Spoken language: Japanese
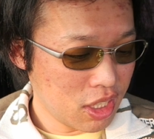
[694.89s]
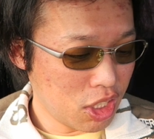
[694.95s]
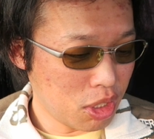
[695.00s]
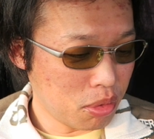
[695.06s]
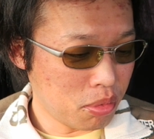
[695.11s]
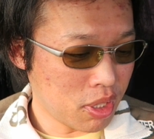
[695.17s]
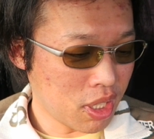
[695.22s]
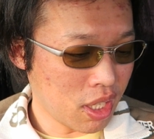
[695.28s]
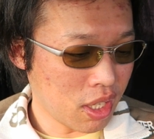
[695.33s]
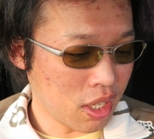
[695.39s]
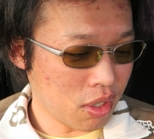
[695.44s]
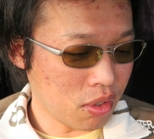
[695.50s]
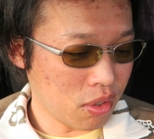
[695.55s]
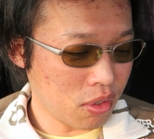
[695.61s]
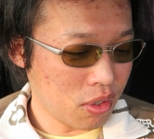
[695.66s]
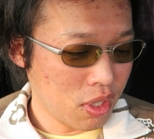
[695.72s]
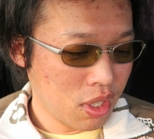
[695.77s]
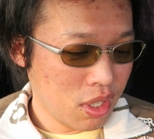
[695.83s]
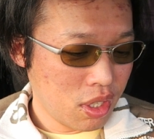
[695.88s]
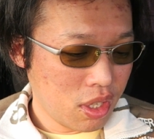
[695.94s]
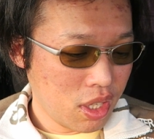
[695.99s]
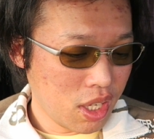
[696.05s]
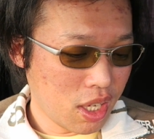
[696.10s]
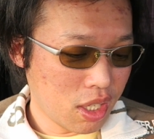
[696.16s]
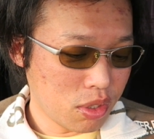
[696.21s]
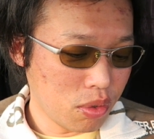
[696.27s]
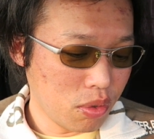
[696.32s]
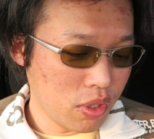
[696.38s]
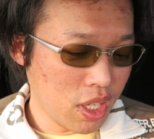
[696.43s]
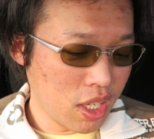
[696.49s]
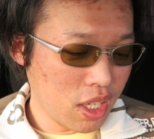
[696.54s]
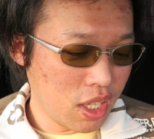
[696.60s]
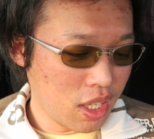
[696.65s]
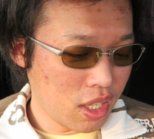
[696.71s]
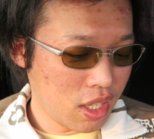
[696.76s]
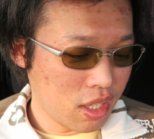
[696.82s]
いるみたいだけど、なんかそん
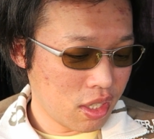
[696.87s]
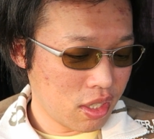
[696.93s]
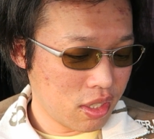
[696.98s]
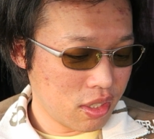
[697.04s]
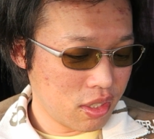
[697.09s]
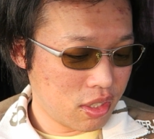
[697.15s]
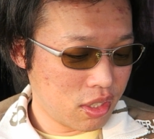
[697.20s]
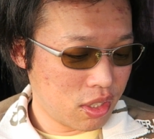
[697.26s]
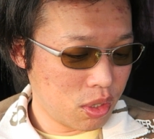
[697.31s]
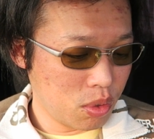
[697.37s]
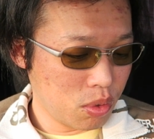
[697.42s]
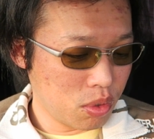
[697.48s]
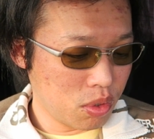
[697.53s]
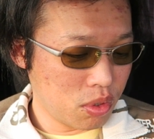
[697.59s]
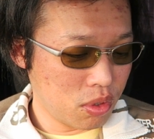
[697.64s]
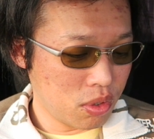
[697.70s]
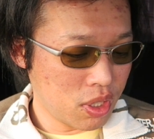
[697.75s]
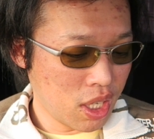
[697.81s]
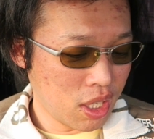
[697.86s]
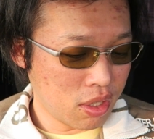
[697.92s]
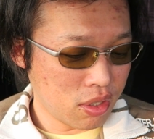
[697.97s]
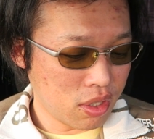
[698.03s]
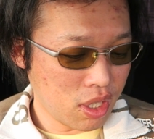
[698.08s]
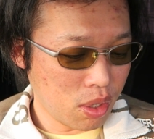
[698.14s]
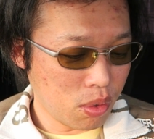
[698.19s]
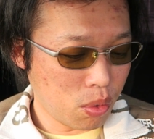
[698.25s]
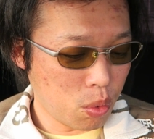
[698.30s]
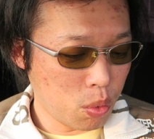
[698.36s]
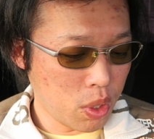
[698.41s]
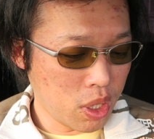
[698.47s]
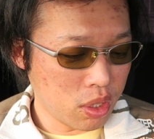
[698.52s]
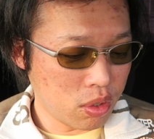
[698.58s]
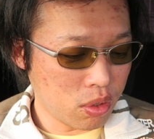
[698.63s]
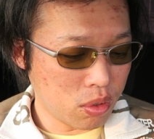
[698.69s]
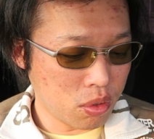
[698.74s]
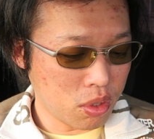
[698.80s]
なに強くなくて、ふ
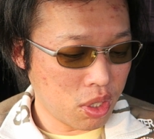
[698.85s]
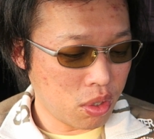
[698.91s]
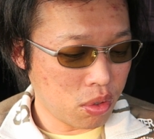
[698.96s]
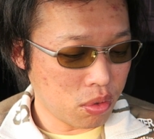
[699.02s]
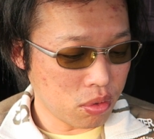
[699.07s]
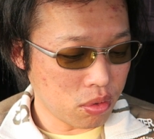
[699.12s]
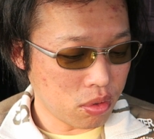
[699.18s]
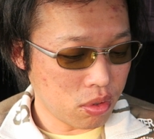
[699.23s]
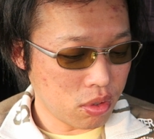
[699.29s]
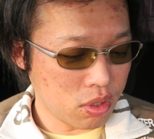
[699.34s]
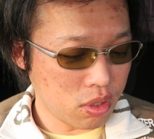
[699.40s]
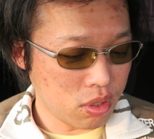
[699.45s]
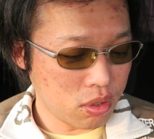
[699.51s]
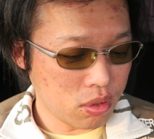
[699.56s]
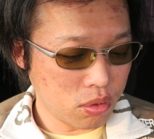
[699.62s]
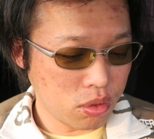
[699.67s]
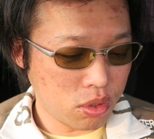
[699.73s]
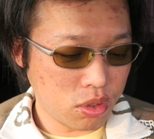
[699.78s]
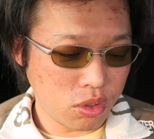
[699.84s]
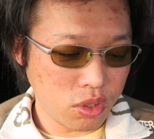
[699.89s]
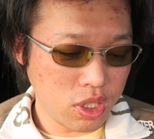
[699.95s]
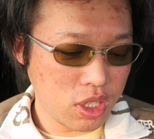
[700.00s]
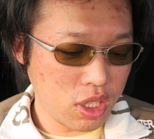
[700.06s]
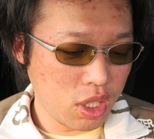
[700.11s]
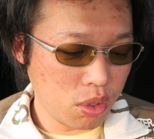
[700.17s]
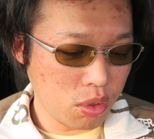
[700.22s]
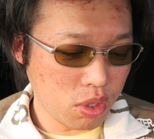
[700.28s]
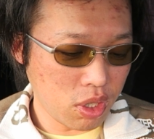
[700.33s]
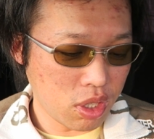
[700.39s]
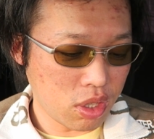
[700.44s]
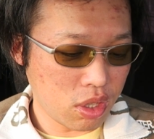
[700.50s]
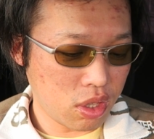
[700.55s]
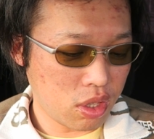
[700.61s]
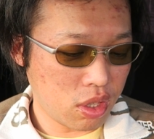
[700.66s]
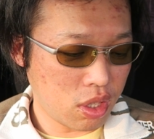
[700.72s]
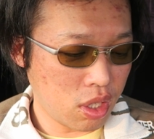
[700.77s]
わっと匂う、薄い匂
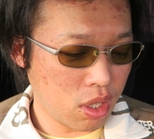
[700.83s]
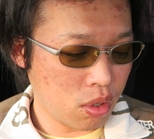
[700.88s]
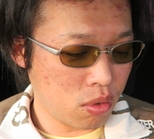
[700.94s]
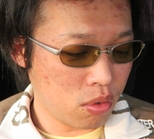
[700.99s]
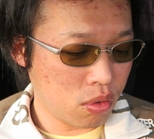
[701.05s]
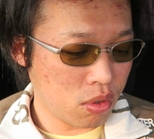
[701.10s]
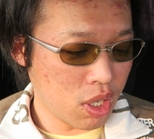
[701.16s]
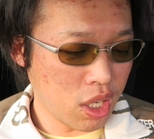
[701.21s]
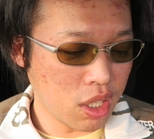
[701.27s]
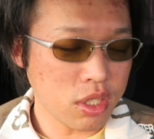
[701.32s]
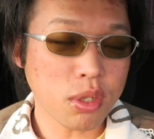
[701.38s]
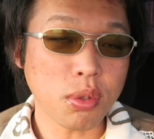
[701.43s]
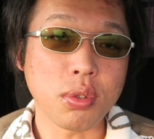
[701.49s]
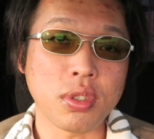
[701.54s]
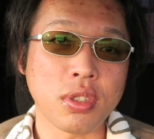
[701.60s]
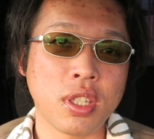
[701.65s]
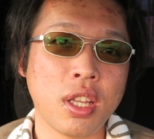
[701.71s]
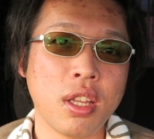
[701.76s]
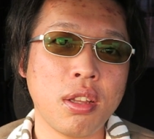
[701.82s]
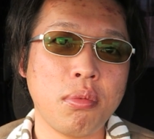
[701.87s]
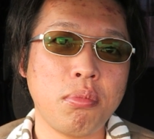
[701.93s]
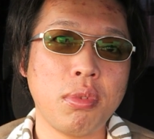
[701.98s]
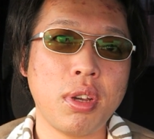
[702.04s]
いっていう感じが多いですね。